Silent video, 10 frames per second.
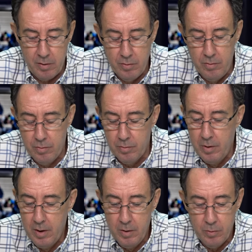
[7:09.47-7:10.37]
com o,
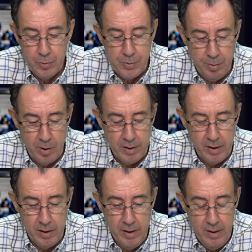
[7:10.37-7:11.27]
o
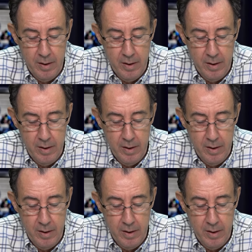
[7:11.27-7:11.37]
Sporting.